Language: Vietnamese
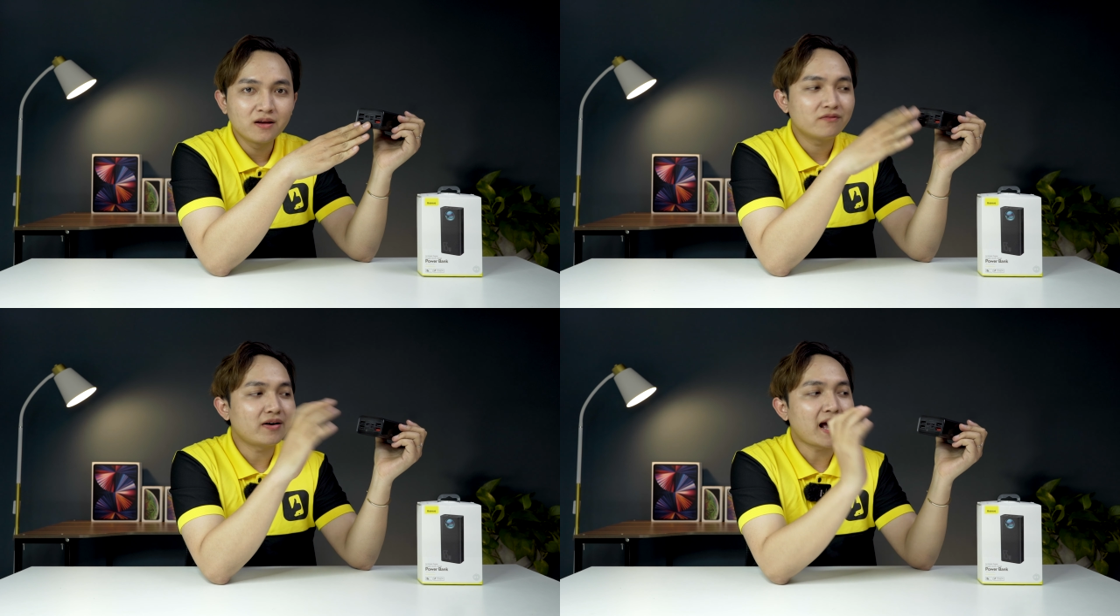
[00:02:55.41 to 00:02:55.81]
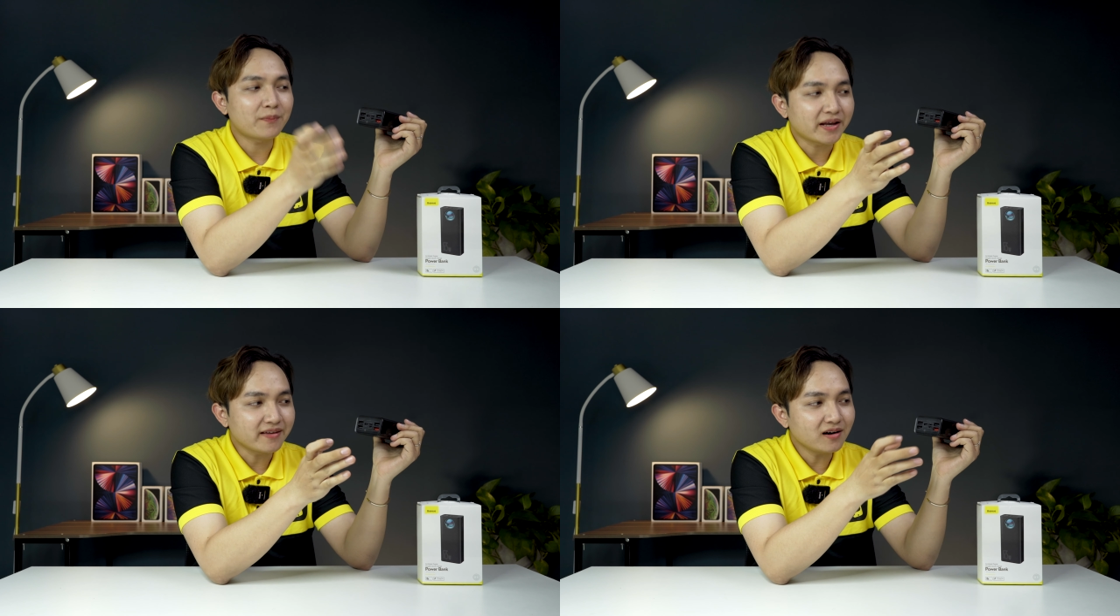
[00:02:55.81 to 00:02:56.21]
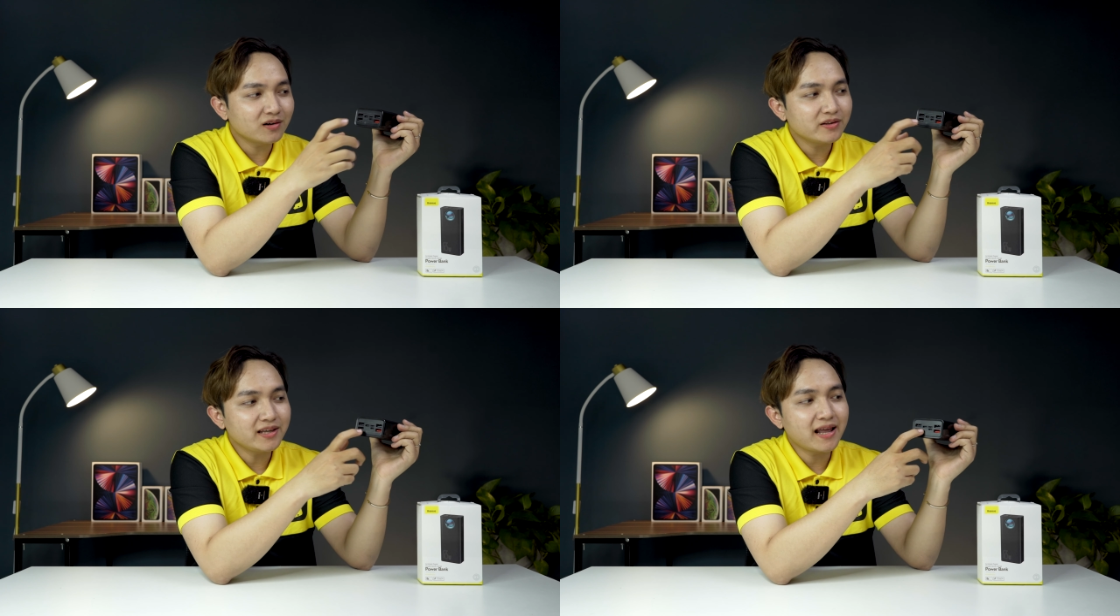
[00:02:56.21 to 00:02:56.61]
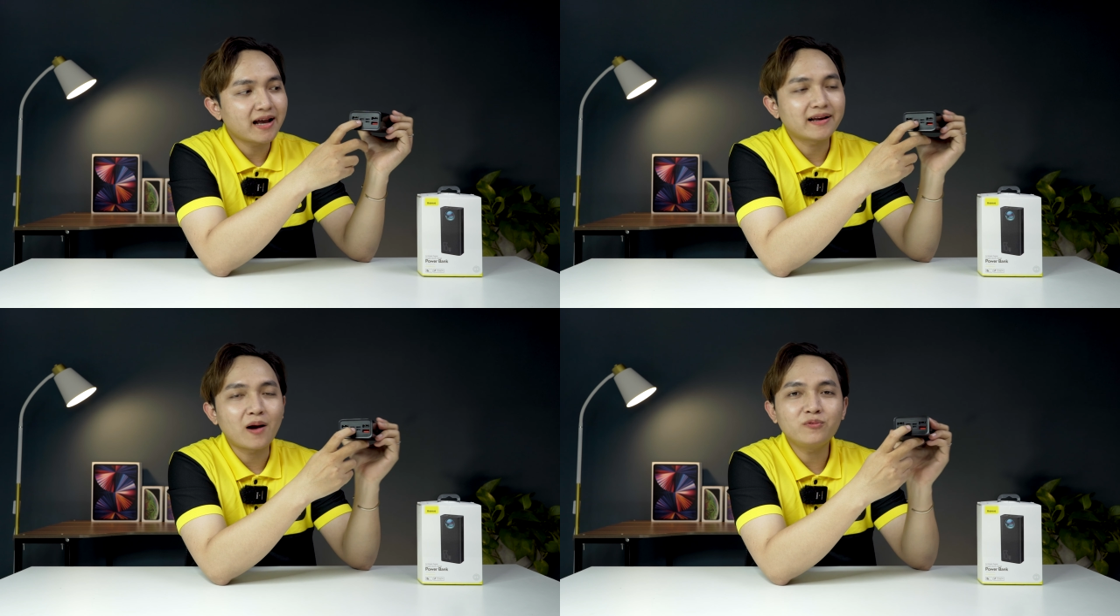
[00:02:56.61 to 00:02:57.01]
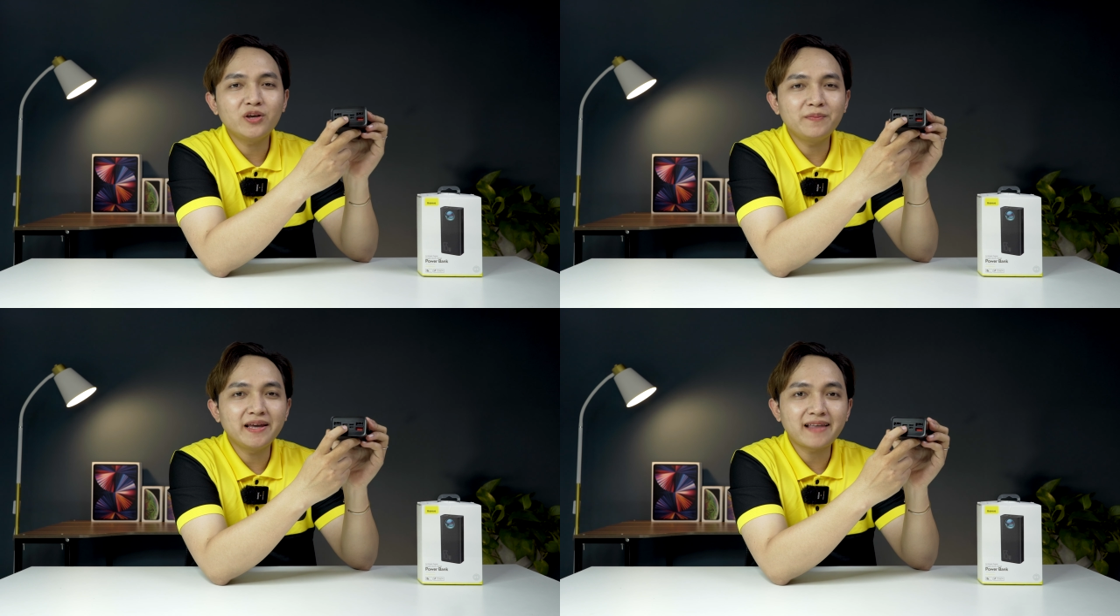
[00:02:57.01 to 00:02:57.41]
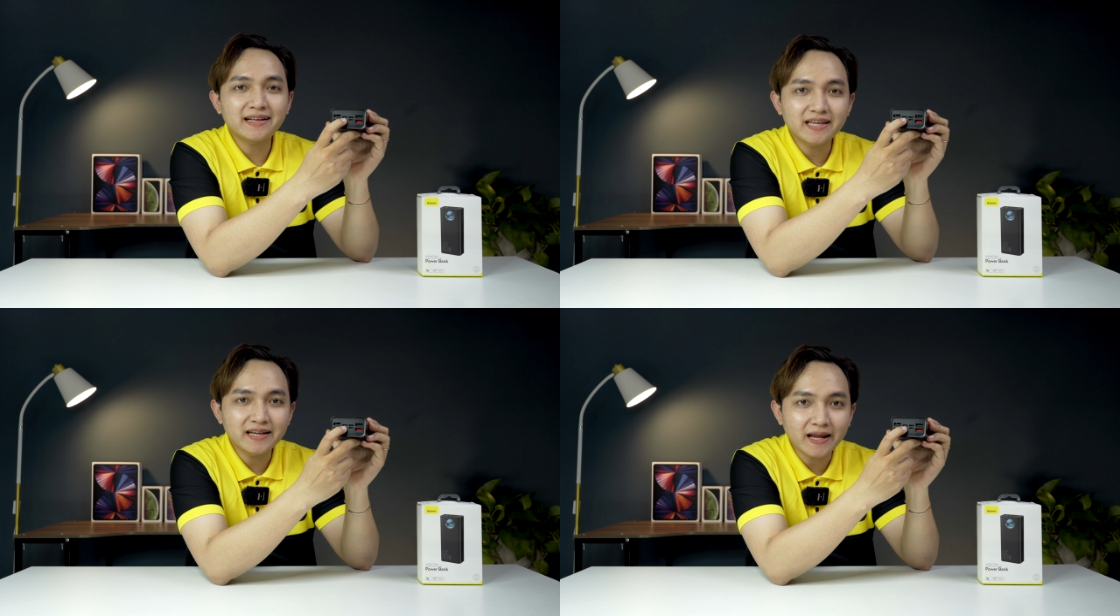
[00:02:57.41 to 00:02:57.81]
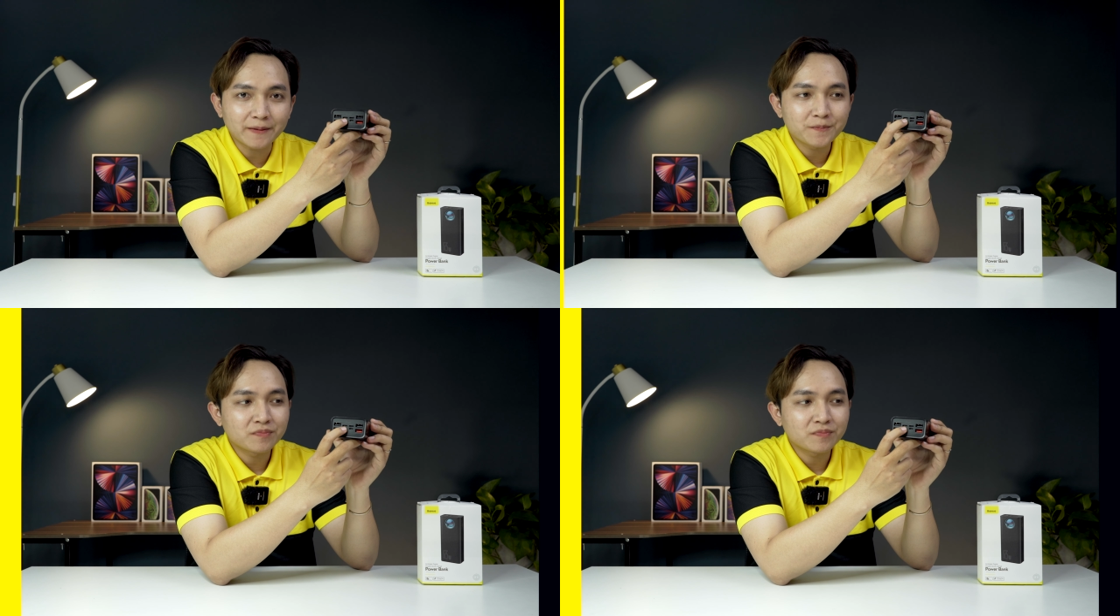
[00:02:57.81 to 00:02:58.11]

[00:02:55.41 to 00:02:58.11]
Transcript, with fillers: Và đặc biệt nhất đó chính là cổng u ét bê Type C này.